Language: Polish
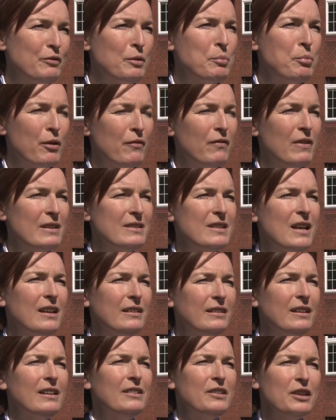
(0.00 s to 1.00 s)

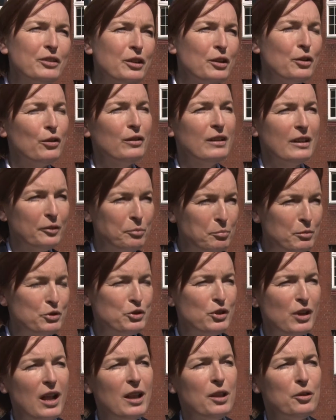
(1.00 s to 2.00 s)
wyprowadzane nie tylko na
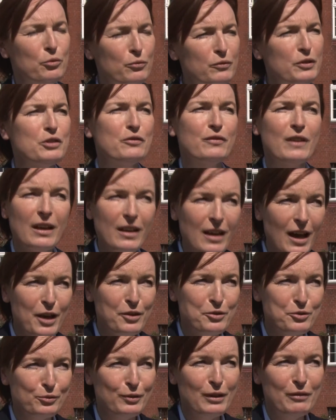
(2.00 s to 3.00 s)
smyczy, ale również w
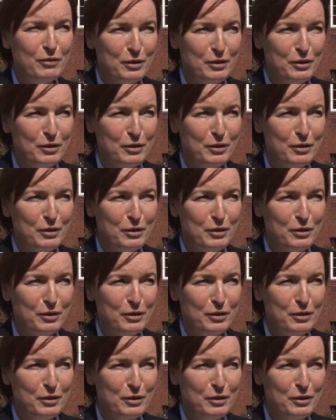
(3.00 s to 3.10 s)
kagańcu. Na